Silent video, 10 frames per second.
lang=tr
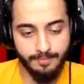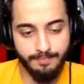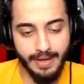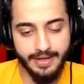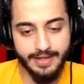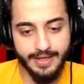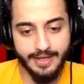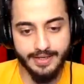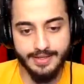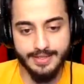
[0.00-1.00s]
Ben niye
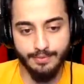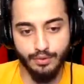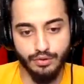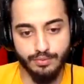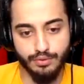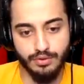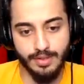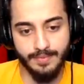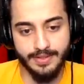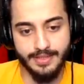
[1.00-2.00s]
gittim onu
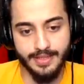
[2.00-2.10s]
yumruklamak